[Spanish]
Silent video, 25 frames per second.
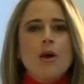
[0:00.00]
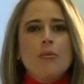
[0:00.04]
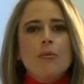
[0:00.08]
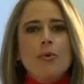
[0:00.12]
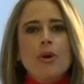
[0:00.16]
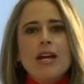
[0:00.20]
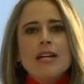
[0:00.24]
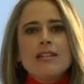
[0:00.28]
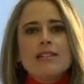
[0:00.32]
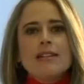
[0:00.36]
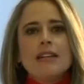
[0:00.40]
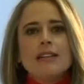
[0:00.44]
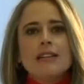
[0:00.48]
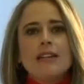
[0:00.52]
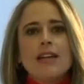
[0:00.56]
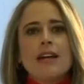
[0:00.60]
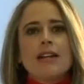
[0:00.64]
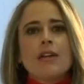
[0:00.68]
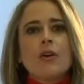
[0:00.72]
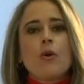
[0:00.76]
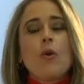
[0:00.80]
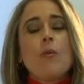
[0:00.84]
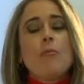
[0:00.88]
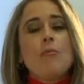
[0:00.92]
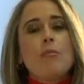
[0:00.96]
puede
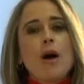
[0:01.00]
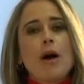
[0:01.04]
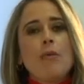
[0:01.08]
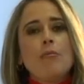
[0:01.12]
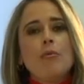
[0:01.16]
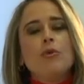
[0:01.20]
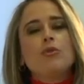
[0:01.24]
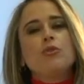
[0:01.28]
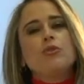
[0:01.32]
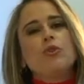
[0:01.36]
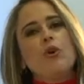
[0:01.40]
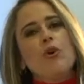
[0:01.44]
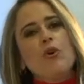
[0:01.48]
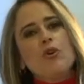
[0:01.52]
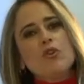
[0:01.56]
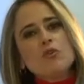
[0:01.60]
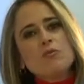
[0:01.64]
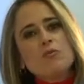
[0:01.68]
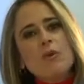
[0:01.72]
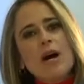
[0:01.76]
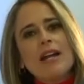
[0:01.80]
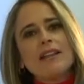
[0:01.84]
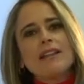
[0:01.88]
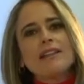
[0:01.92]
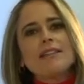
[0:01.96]
chatear con Papo todos los
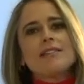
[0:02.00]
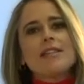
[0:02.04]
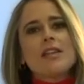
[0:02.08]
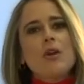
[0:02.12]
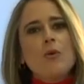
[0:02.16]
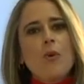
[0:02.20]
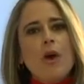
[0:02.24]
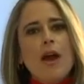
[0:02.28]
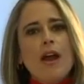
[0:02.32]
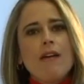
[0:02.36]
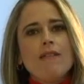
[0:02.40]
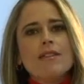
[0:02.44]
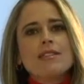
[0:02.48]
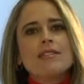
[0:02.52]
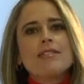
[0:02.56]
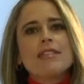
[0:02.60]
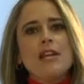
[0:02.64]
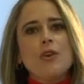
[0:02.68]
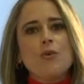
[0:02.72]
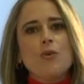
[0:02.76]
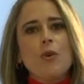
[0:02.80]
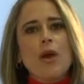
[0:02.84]
martes y jueves de